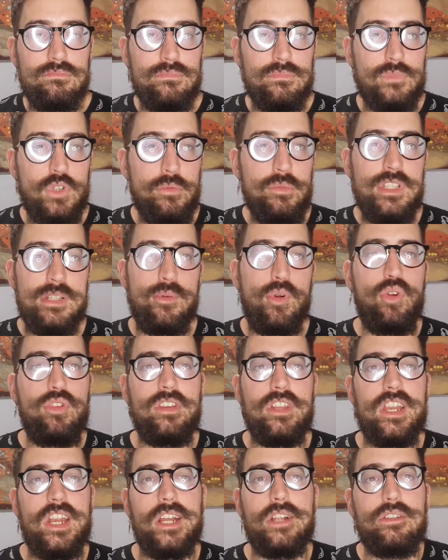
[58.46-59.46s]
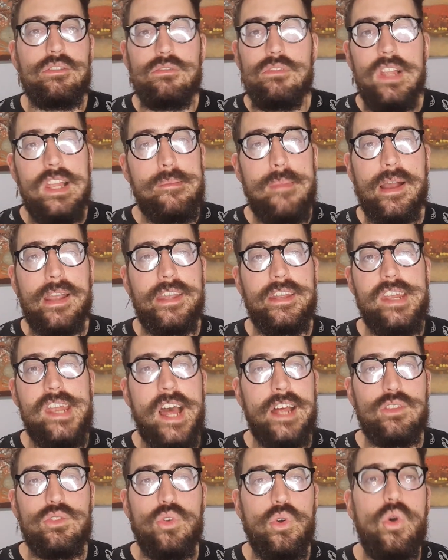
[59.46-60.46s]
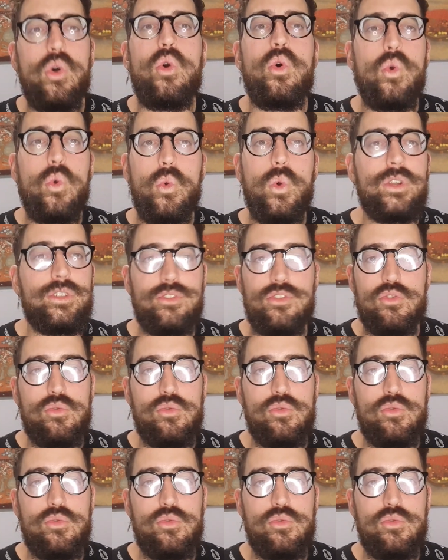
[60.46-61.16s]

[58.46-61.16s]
Cominciamo col dire che le macchine hanno quattro